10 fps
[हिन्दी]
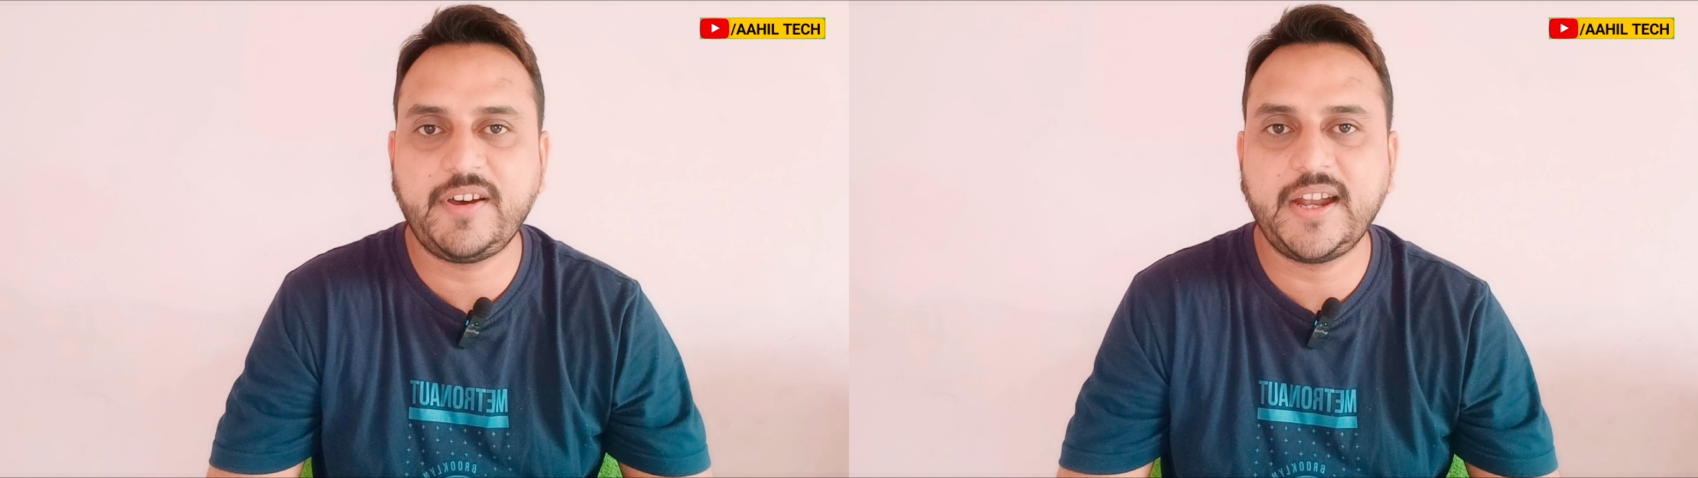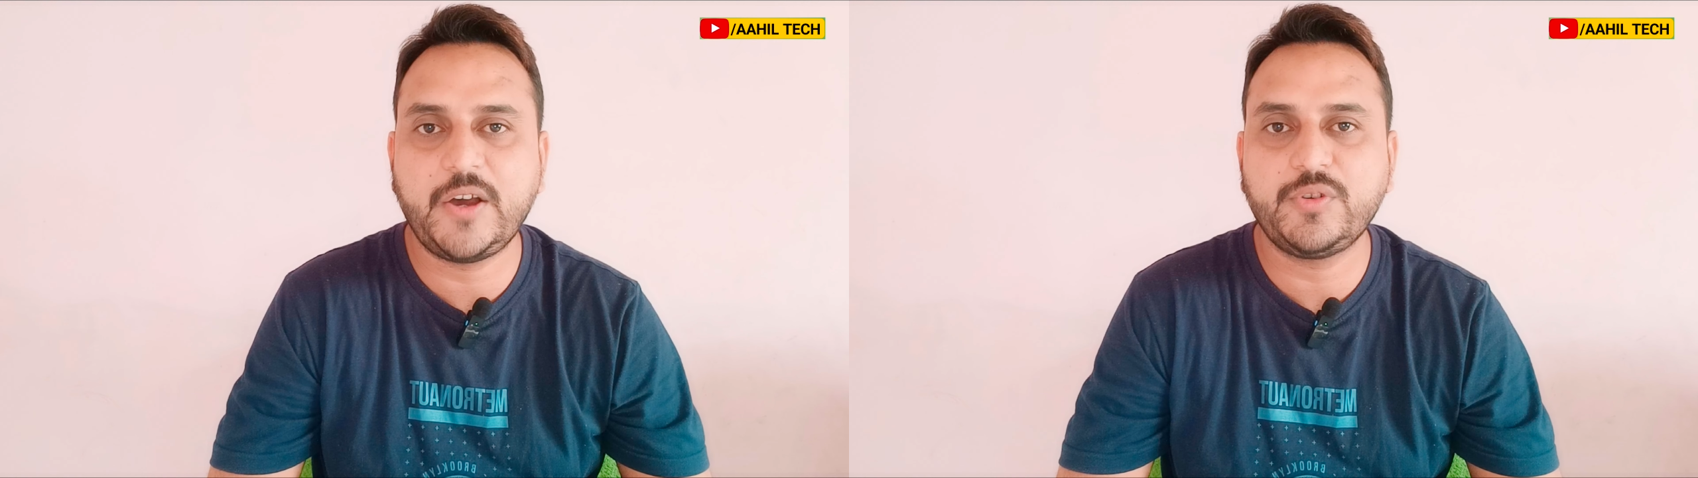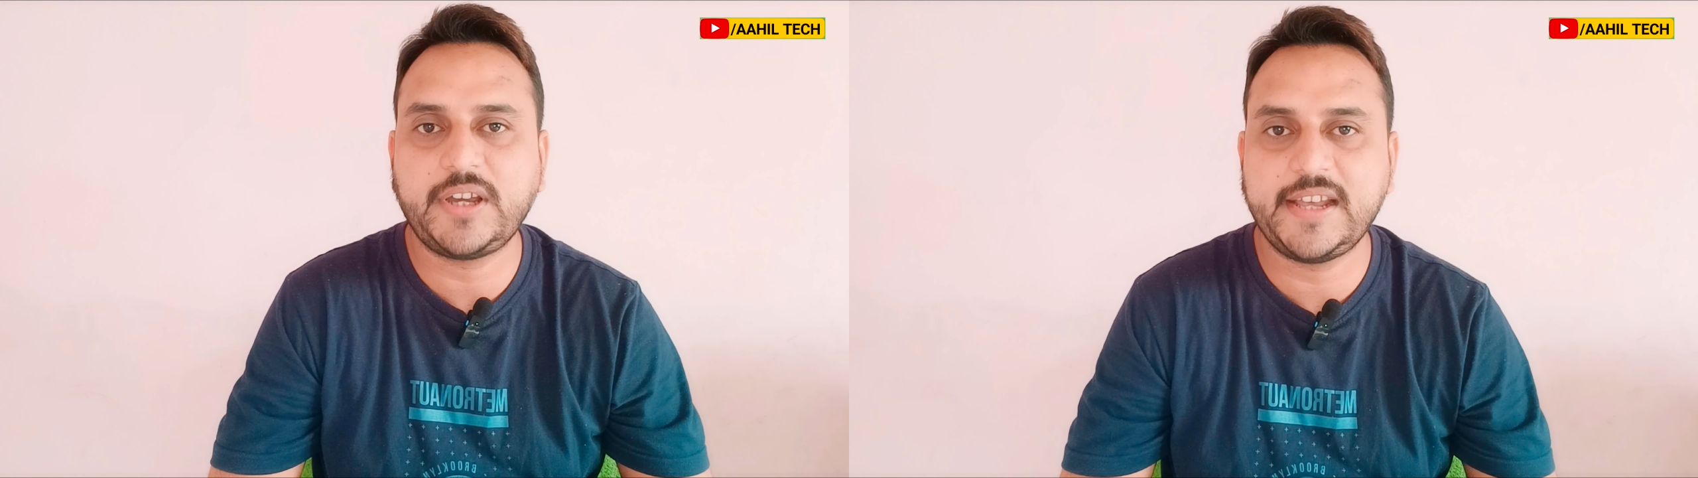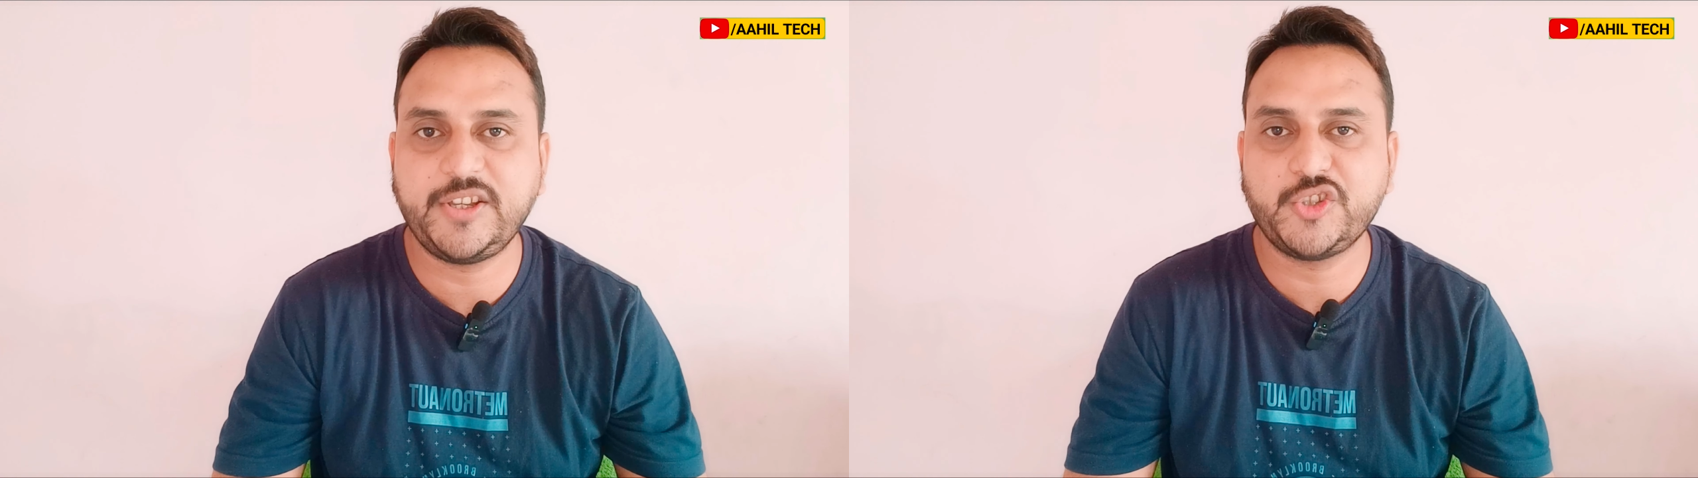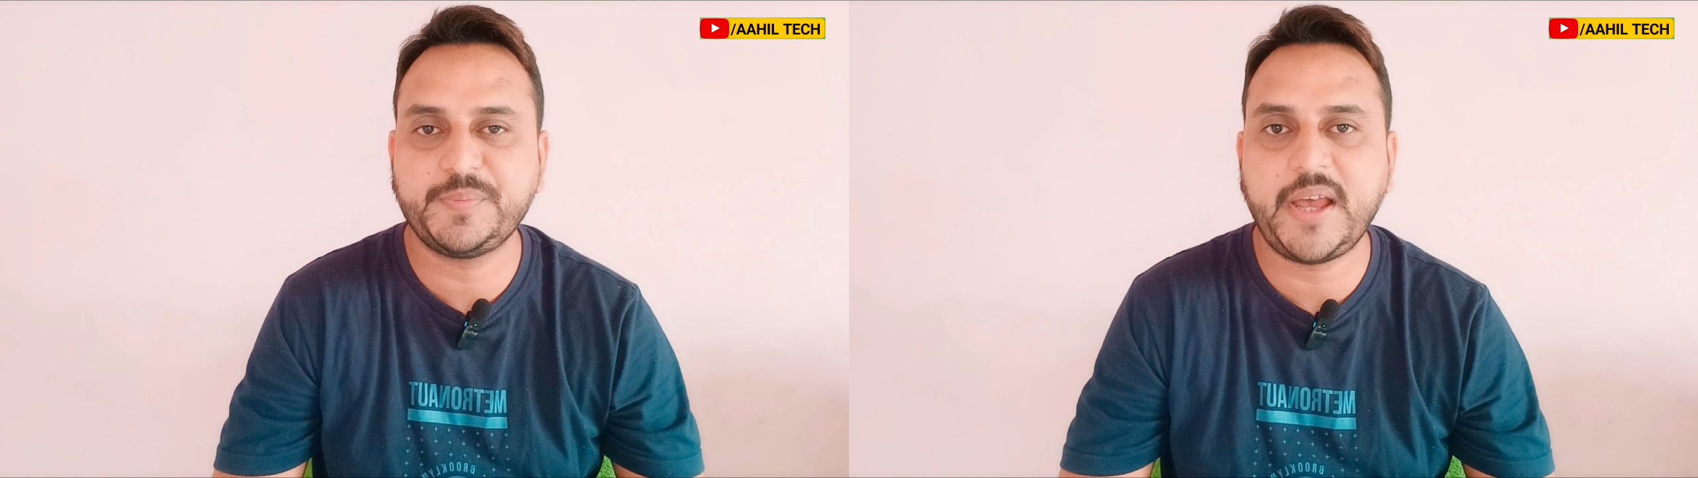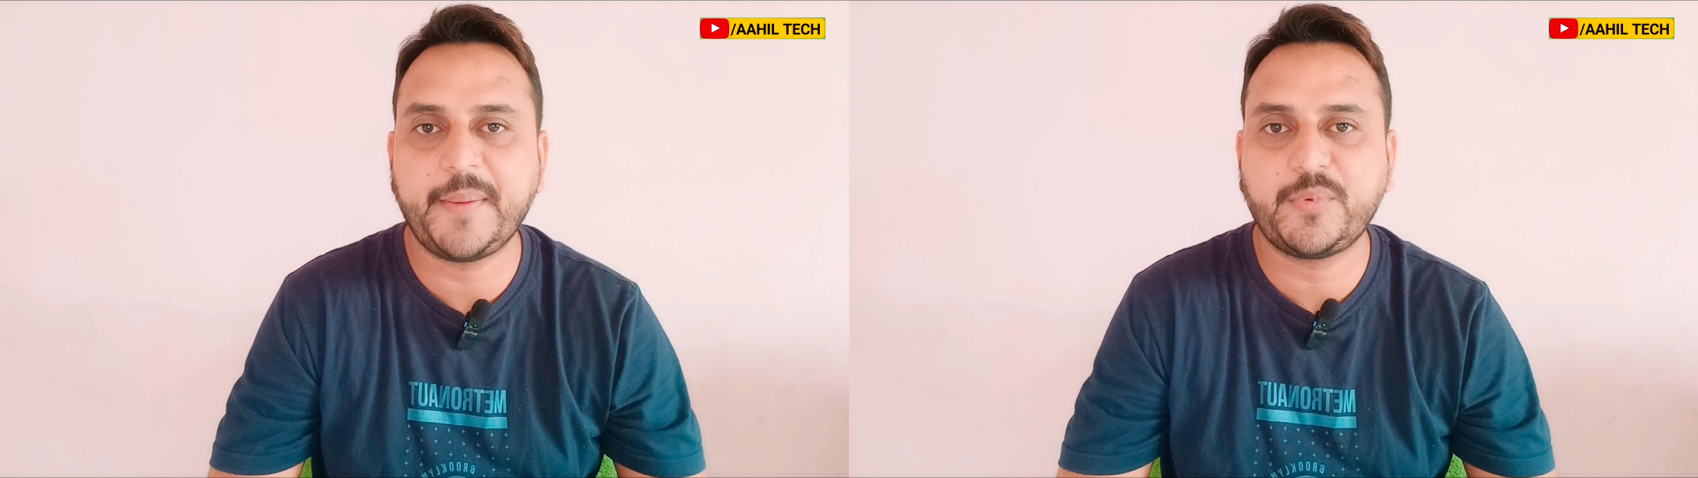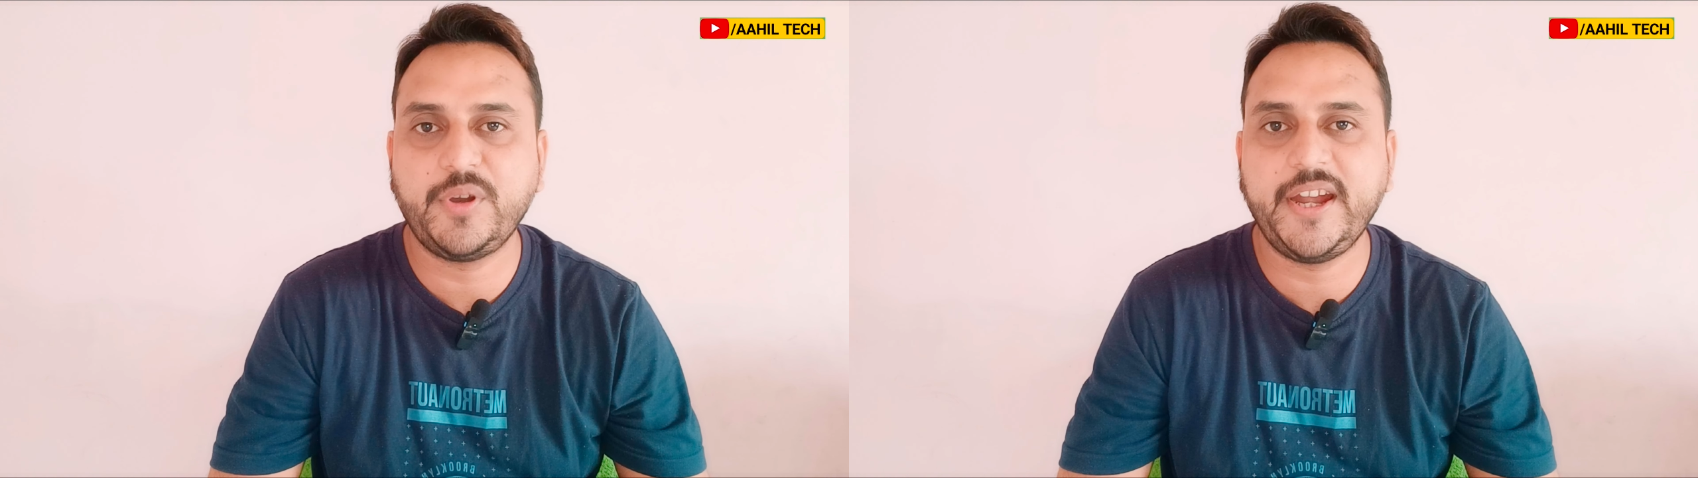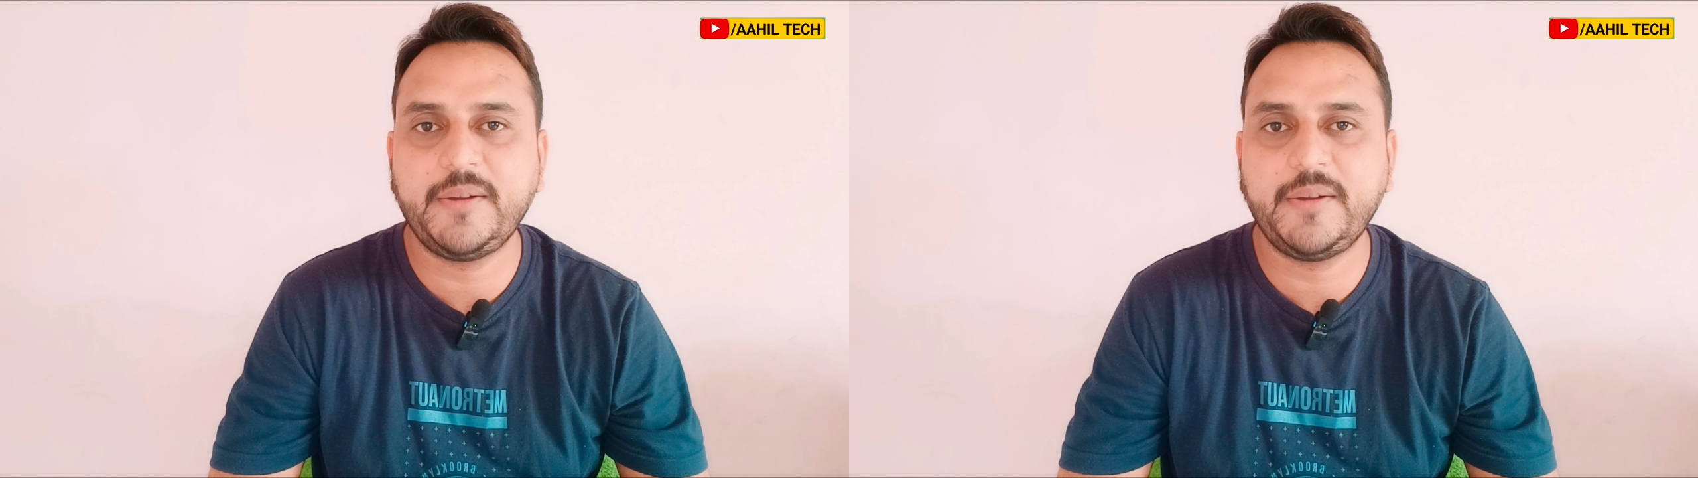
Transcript: वाला हूं कैसे उसमें आपको